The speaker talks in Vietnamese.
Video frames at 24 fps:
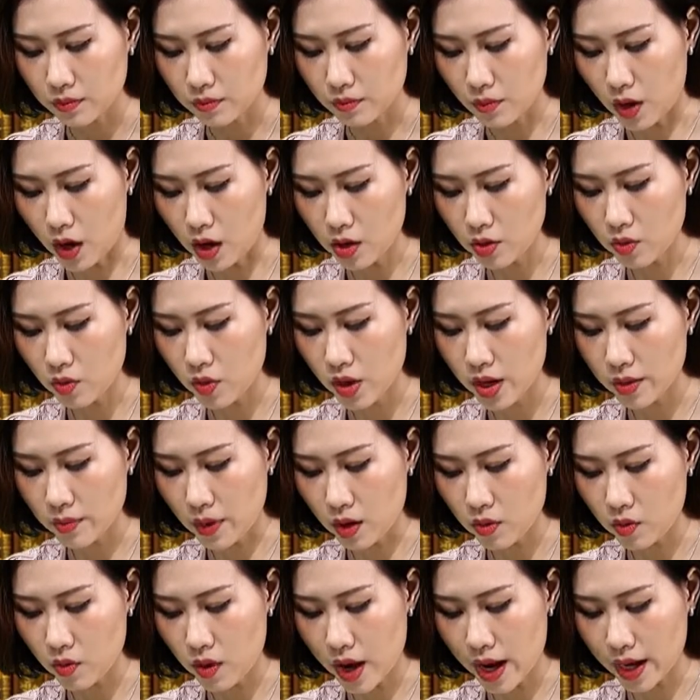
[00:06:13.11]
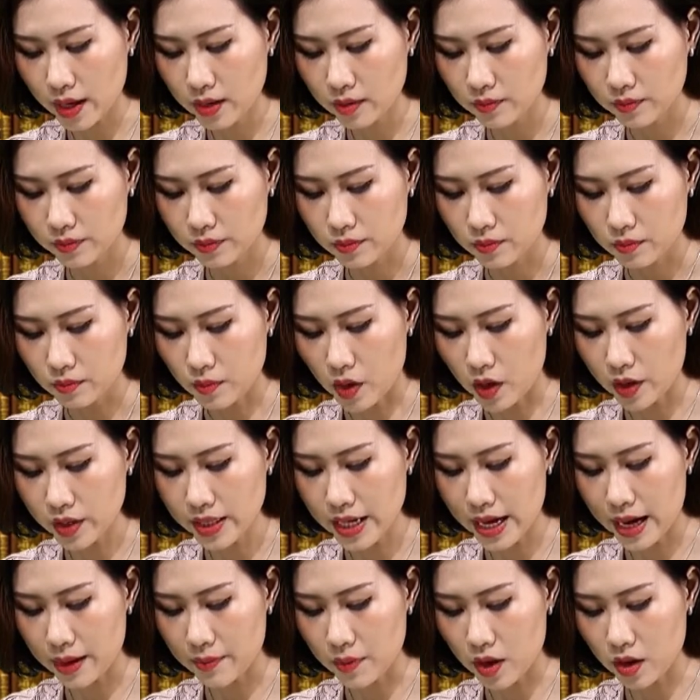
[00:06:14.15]
bỏ quê bỏ quán, bỏ
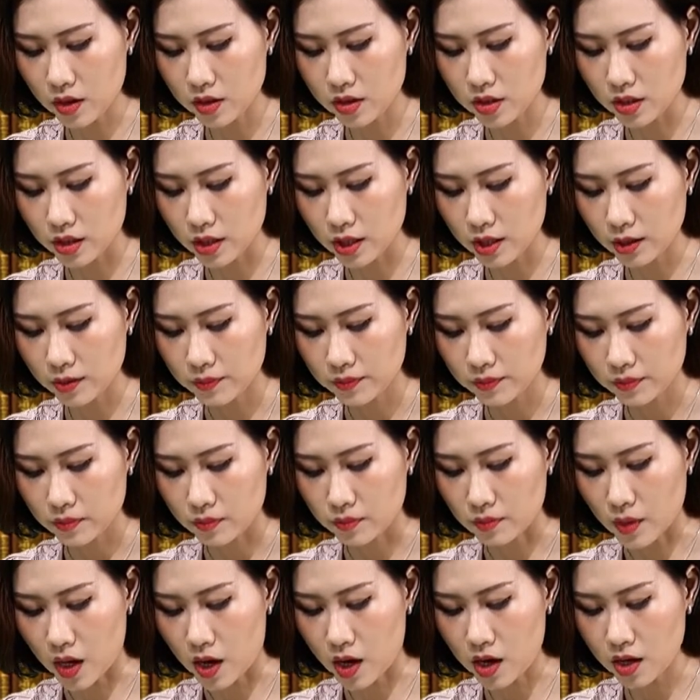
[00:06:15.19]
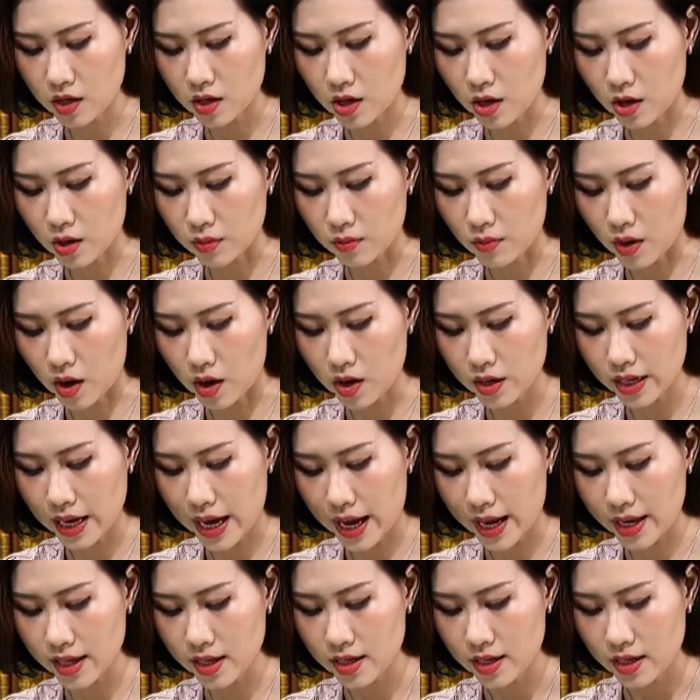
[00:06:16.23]
nhà bỏ cửa, bỏ còn bỏ
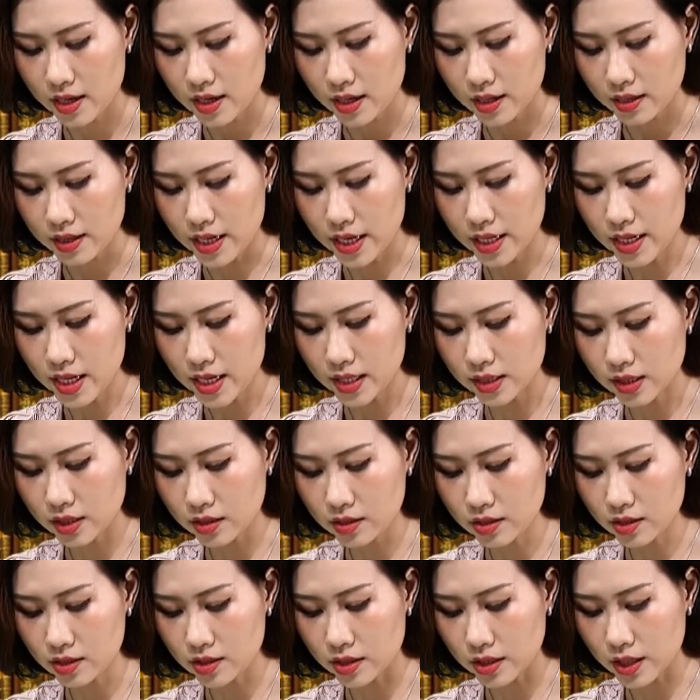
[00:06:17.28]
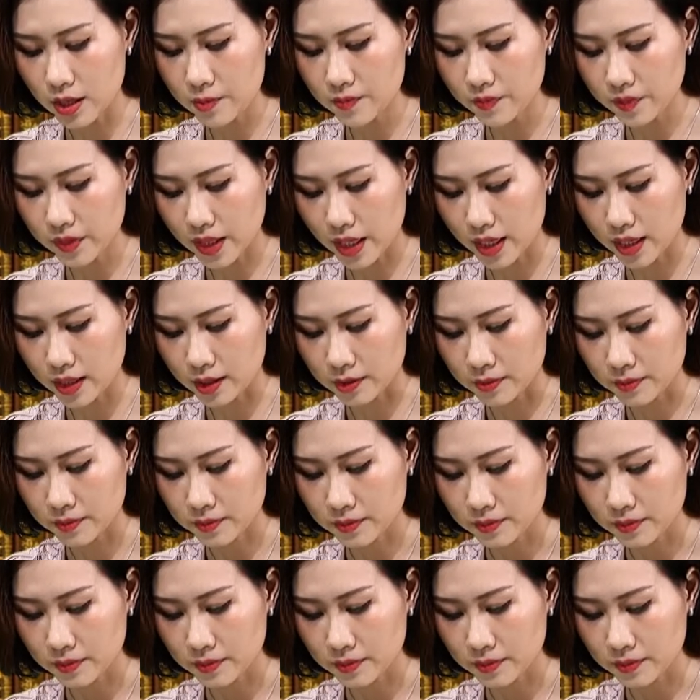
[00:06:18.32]
cái để đi xứ người kiếm tiền.